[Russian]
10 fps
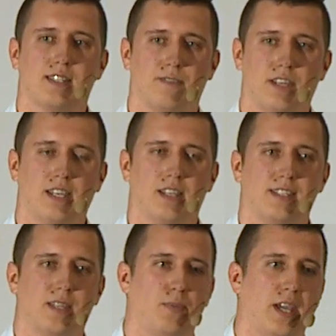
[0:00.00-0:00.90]
свои
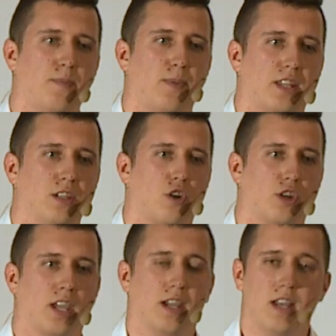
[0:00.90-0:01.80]

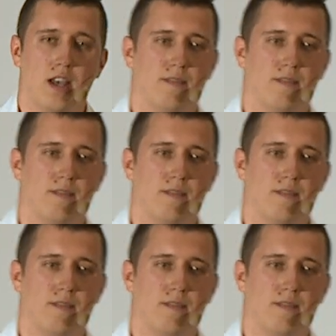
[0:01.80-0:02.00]
CPA-партнерки,